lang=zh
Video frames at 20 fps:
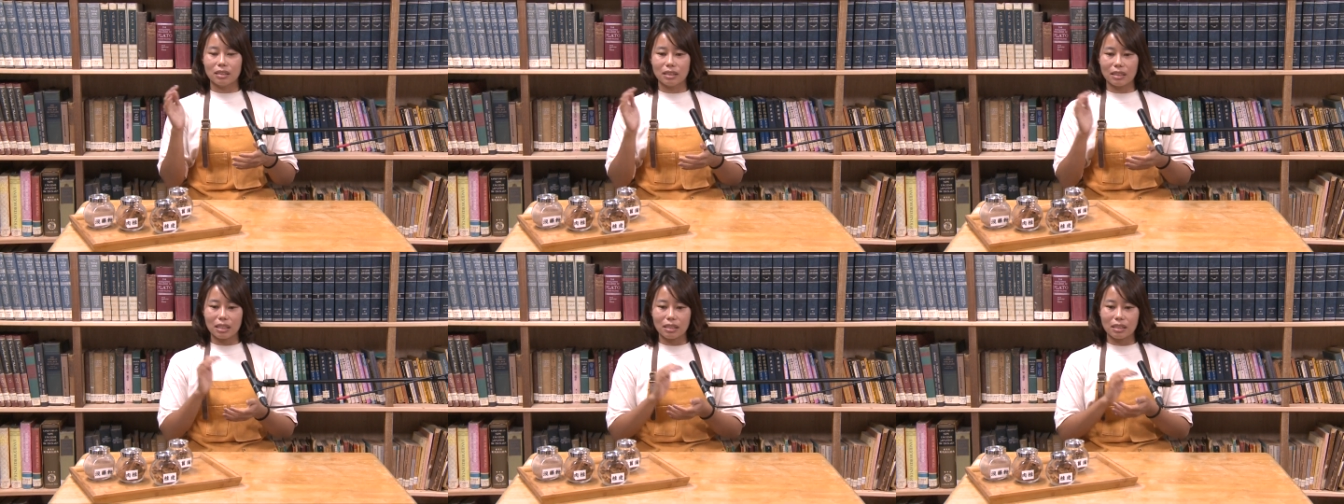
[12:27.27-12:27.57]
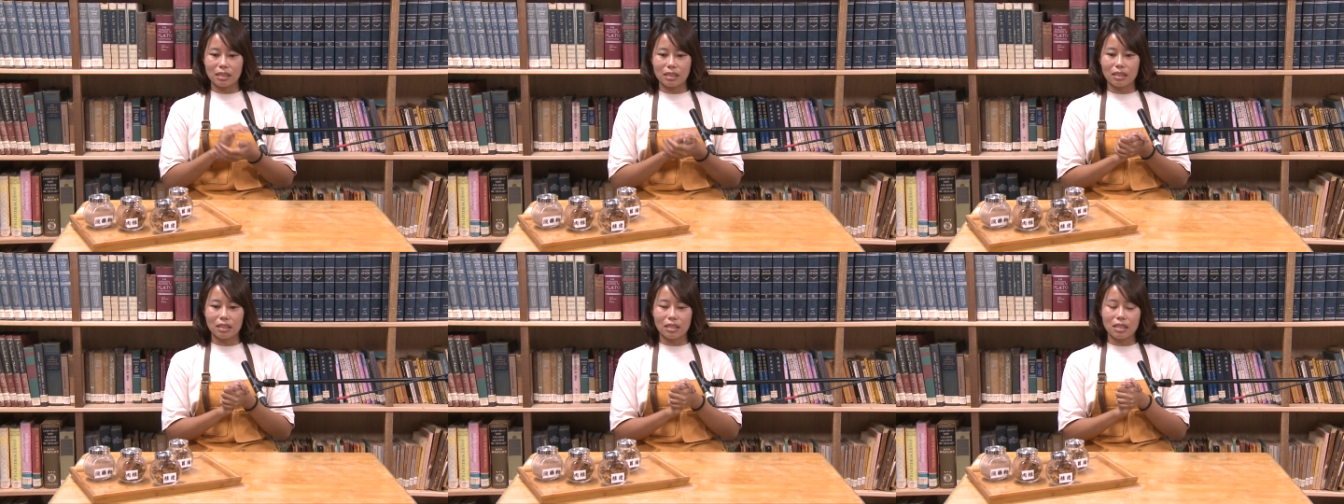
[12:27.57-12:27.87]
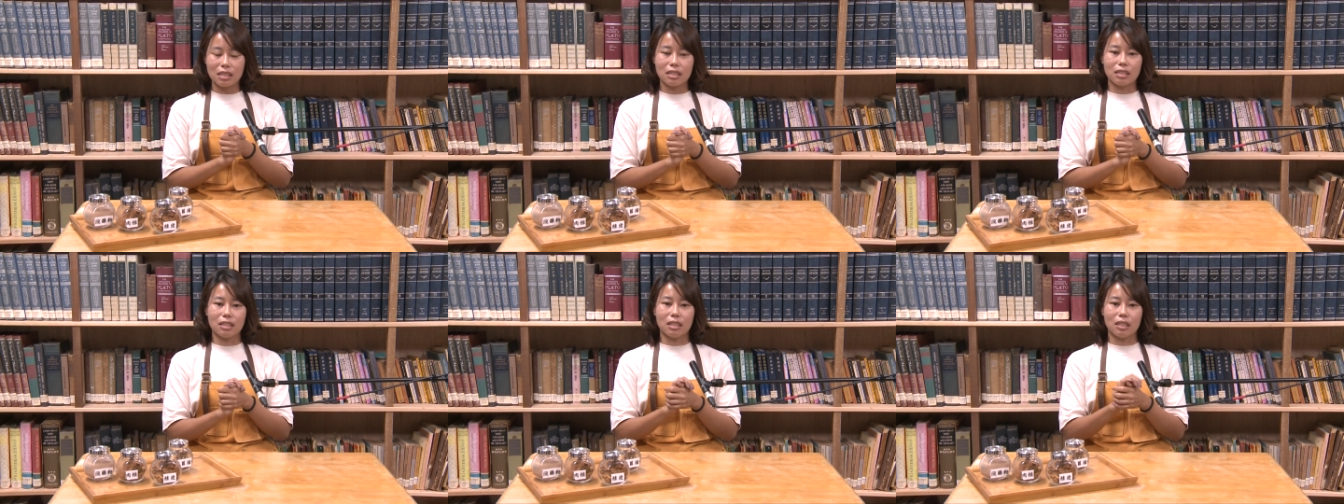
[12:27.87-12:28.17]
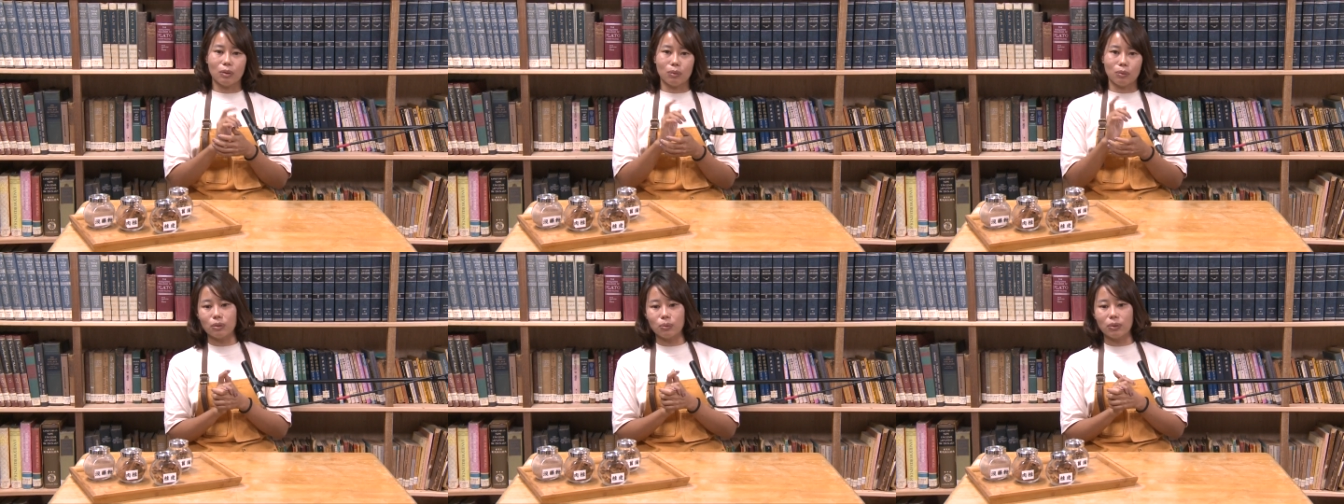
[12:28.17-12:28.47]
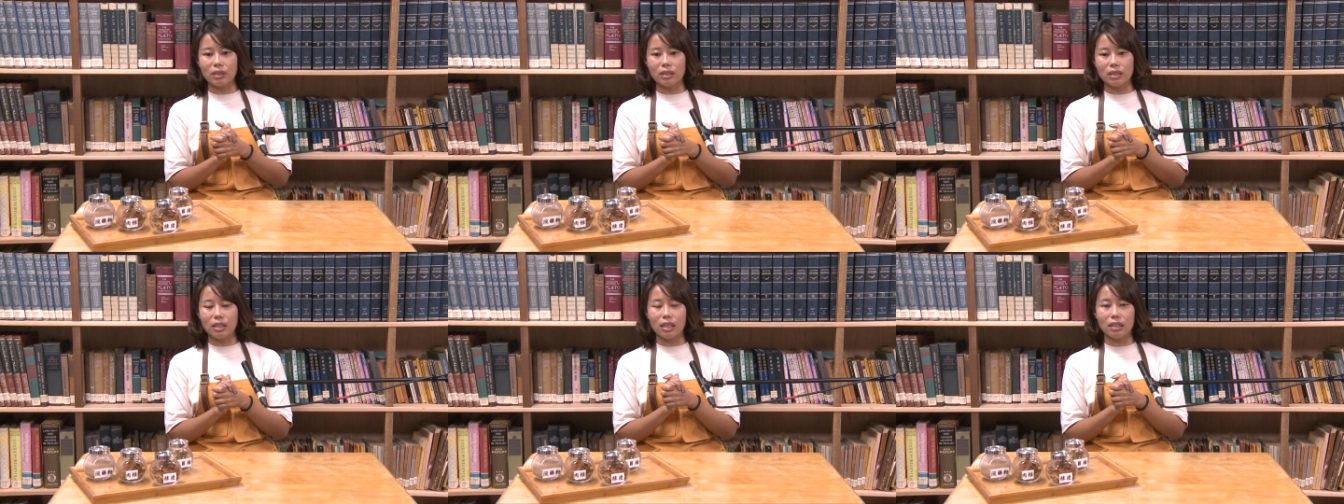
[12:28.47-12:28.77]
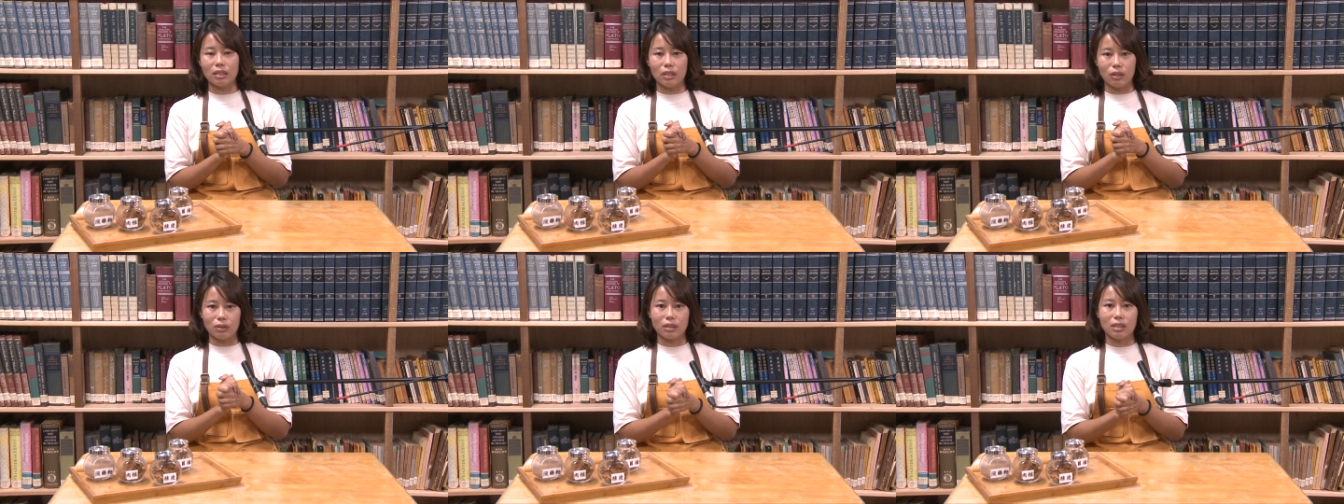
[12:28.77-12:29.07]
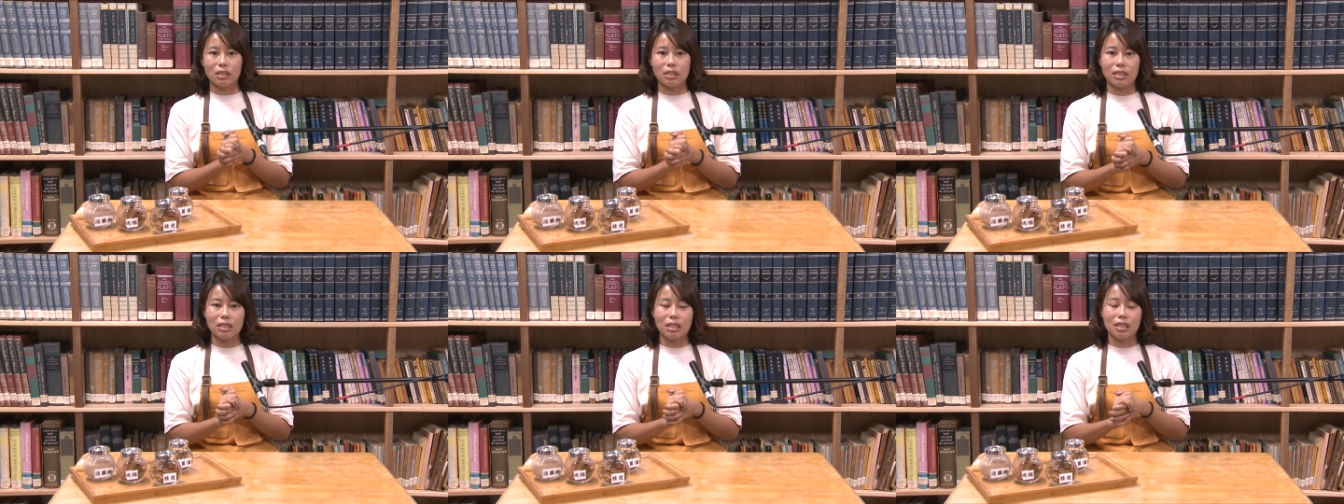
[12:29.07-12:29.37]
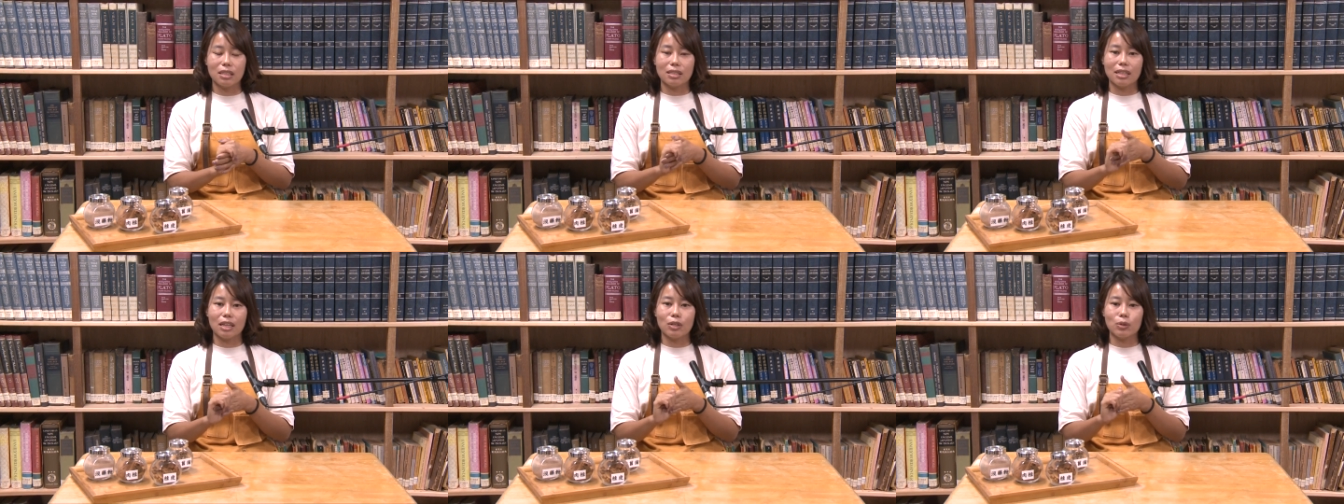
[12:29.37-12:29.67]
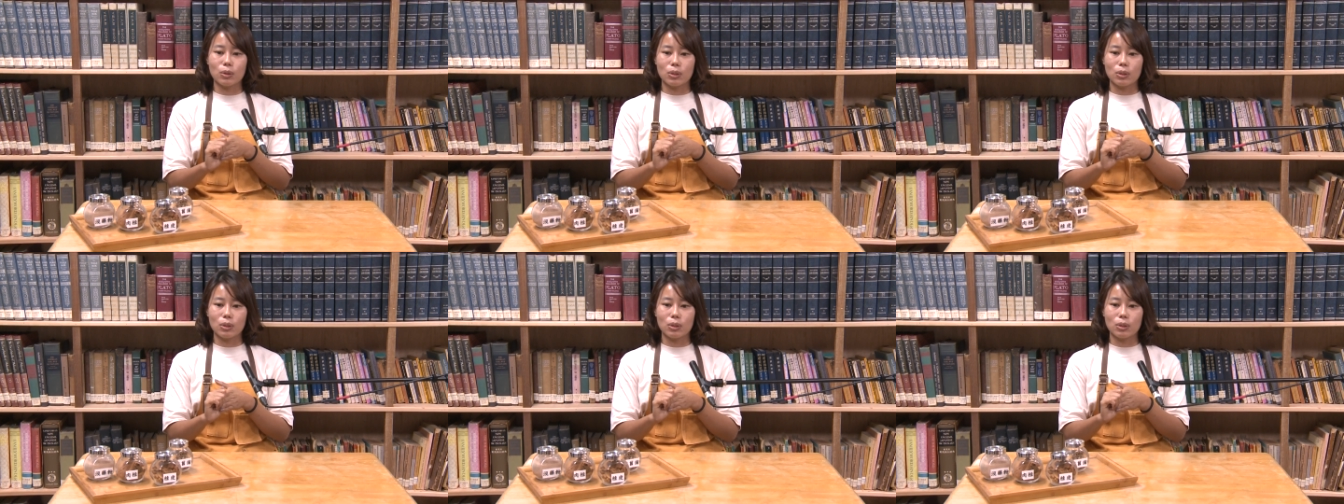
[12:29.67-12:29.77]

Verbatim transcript: 在这个课程，我也有一个见证，